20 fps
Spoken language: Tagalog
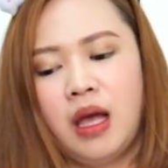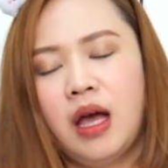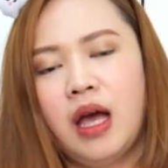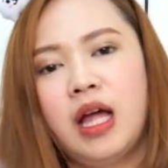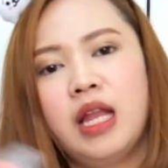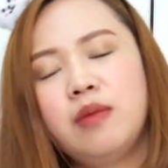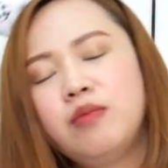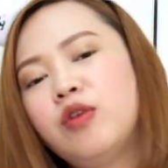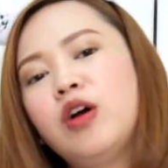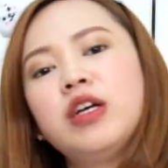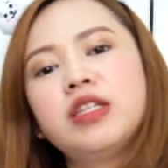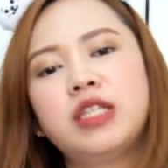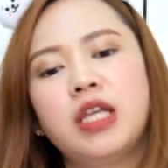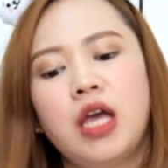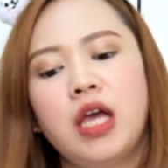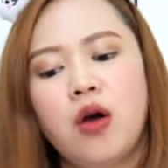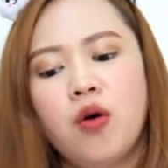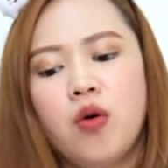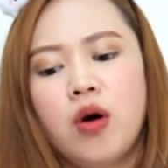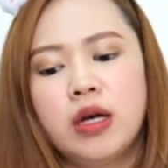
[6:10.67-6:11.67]
Ano nyo kasi
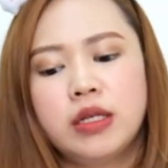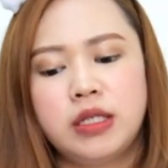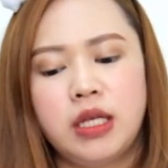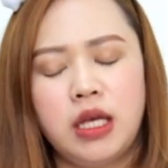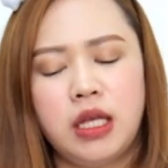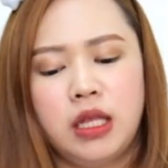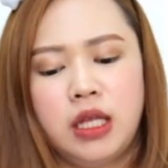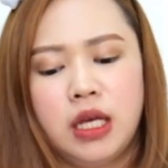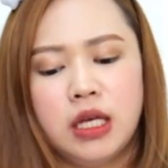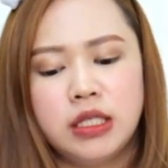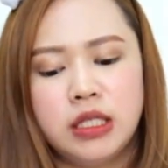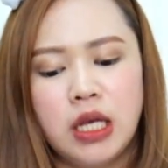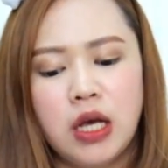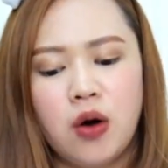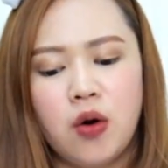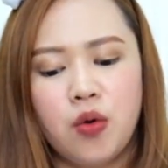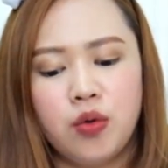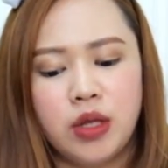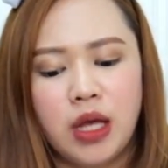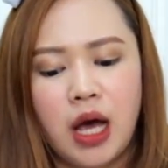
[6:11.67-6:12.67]
ako kasi, hindi kasi
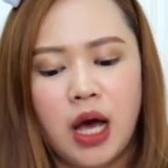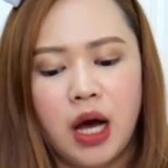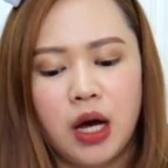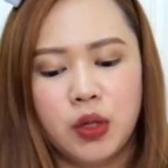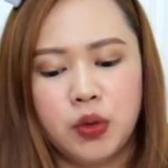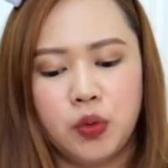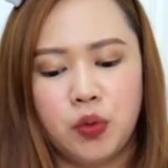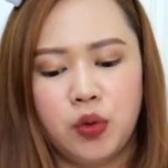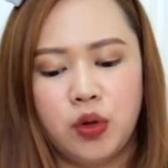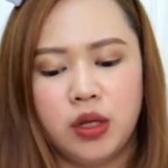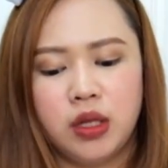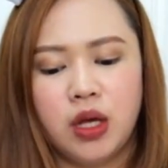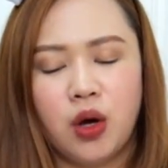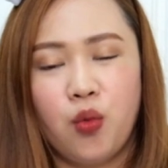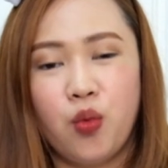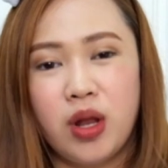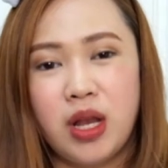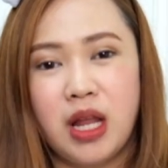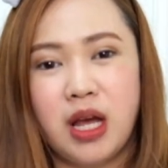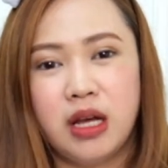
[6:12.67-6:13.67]
ako nakakatulog ng
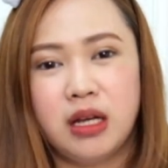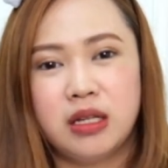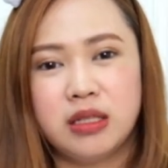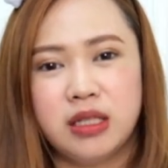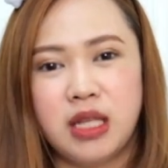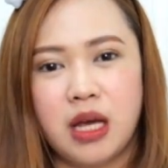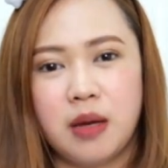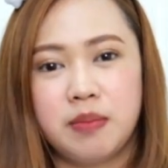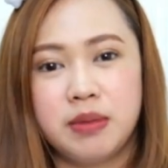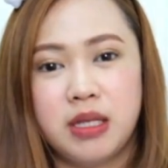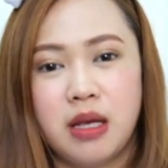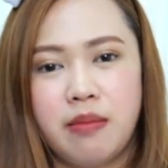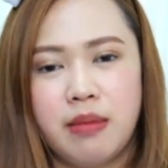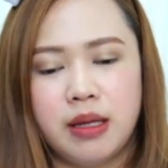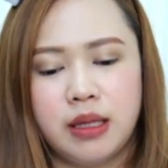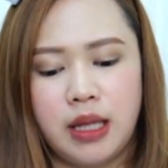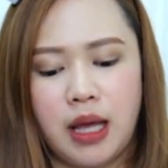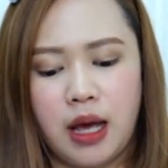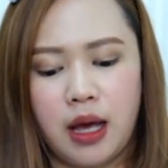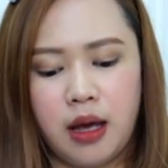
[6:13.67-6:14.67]
walang takip sa
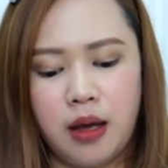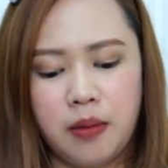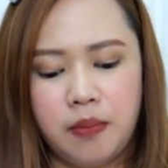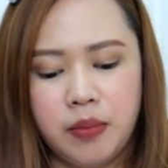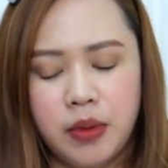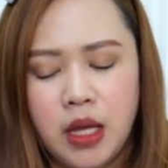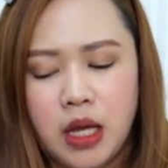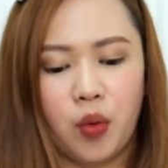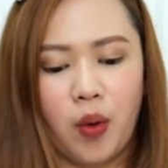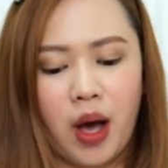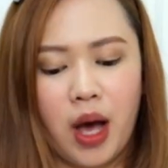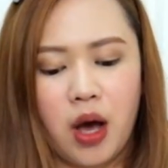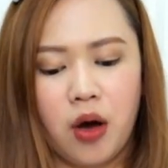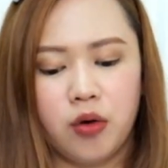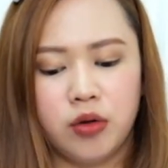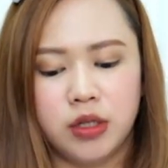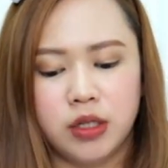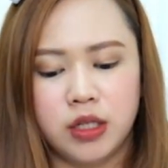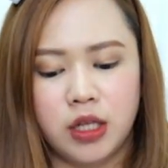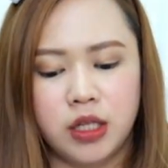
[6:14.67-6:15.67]
mata. Tuwa ako,
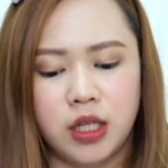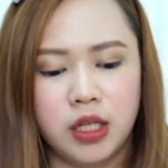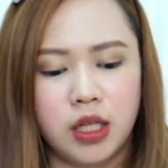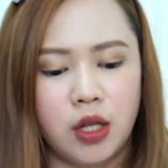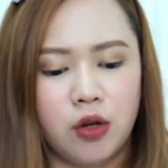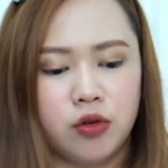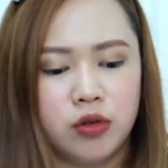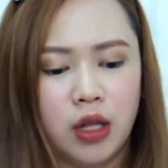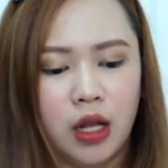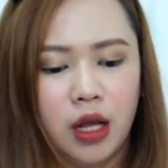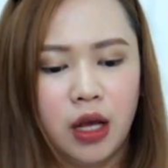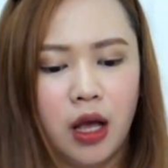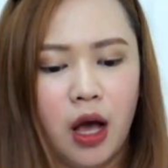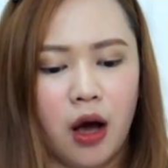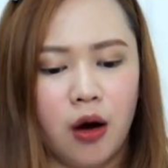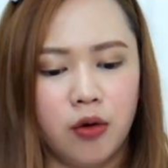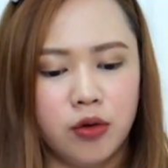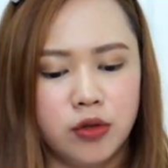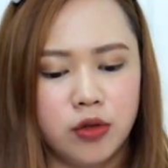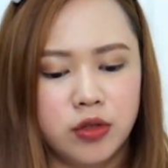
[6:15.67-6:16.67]
natatalo talaga
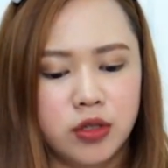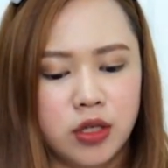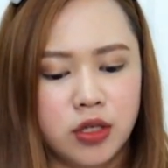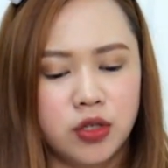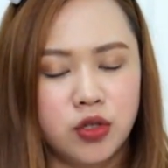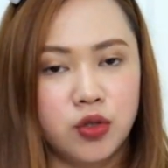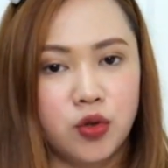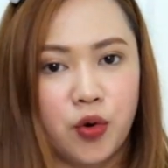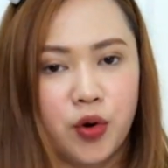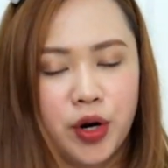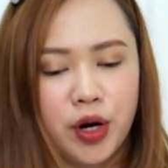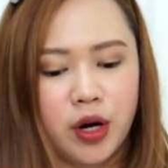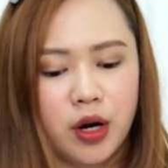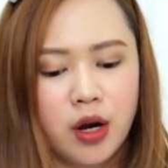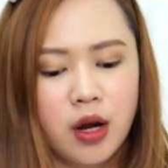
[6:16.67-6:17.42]
ako dun sa store.